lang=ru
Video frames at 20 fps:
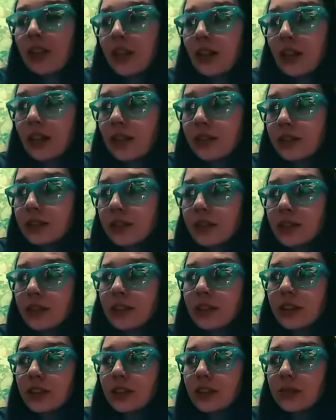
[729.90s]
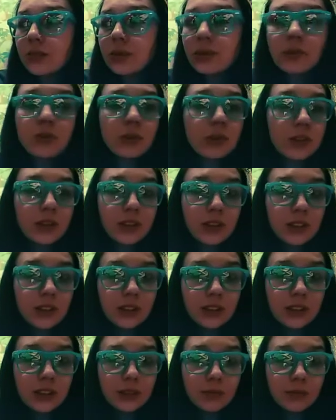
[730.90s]
э, значит, мне может
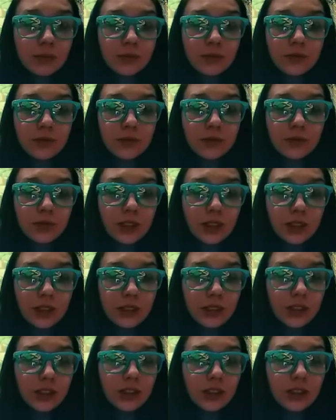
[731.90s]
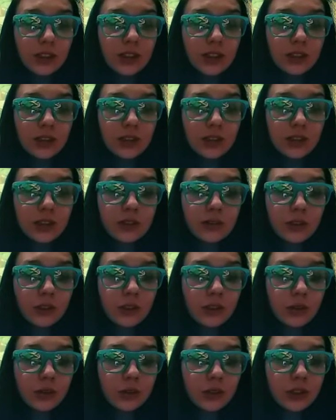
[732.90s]
захотеться в туалет, я же говорю,
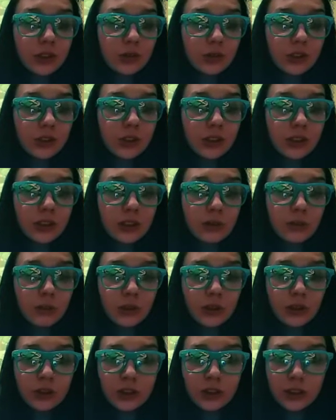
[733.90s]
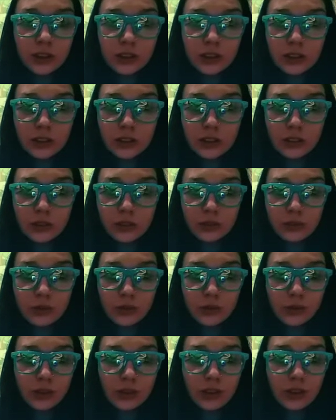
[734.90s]
я очень-очень сильно много жидкости еще
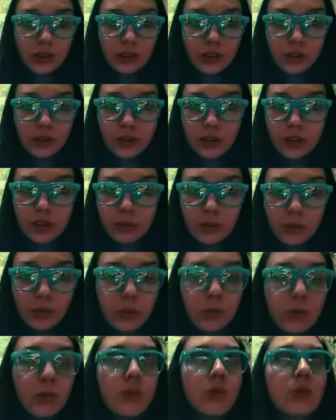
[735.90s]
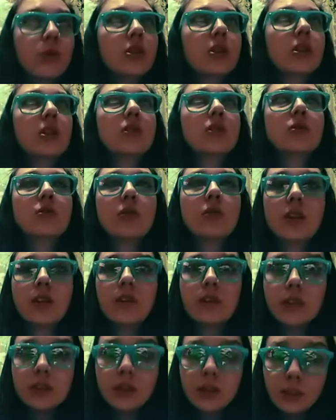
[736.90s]
пью, вот я, я воды пью, боже, я столько
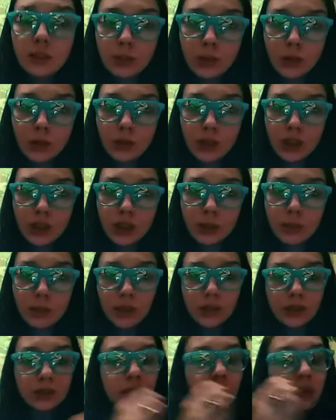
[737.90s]
воды пью, это капец.